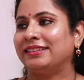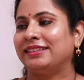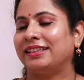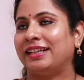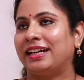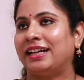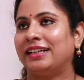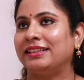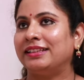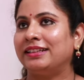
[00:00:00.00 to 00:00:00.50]

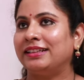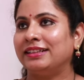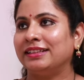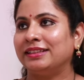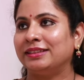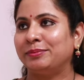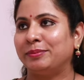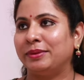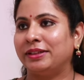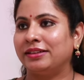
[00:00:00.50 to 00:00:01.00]
సార్
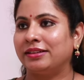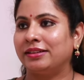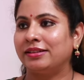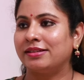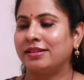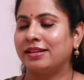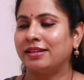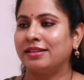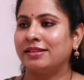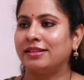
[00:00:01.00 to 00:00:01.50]
ఆర్థరైటిస్
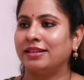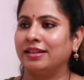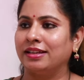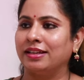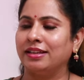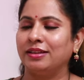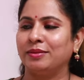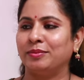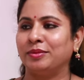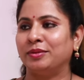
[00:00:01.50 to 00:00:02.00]
పేషెంట్స్
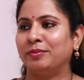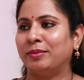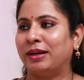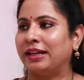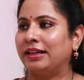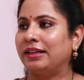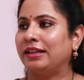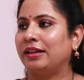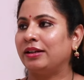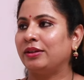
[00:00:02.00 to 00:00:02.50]
అనేసరికి ఇంతకుముందు
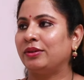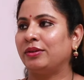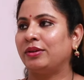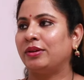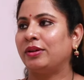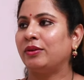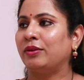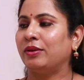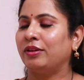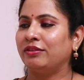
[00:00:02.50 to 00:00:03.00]

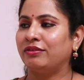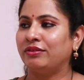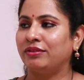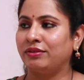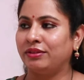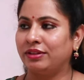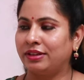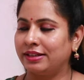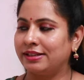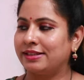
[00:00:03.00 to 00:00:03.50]
మాట్లాడుకున్నాం కొన్ని
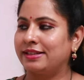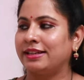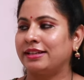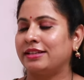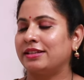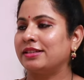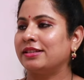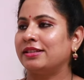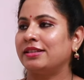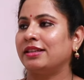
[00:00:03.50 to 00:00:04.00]
ఫుడ్
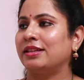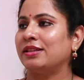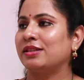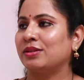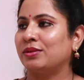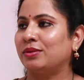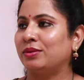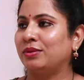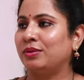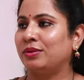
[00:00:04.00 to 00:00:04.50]
రిస్ట్రిక్షన్స్
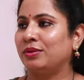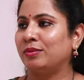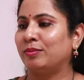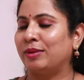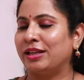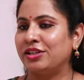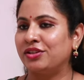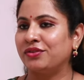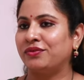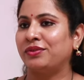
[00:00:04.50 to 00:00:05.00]
తీసుకుంటూ
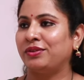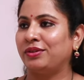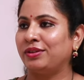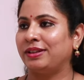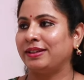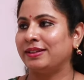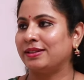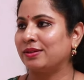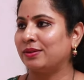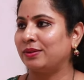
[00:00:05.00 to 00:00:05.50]
మంచి
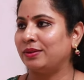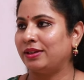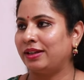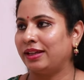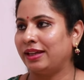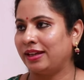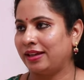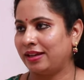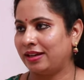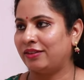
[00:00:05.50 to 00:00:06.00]
ఫుడ్
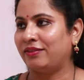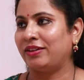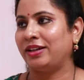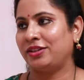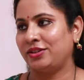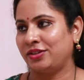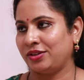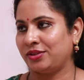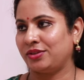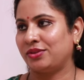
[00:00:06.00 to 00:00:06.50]
తీసుకుంటే
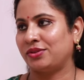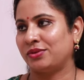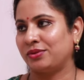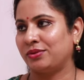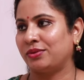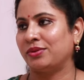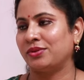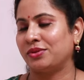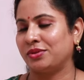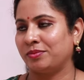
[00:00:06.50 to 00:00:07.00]
అవాయిడ్
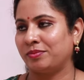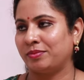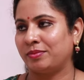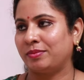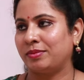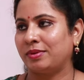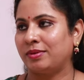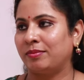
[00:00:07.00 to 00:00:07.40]
చేయొచ్చు కొంచెం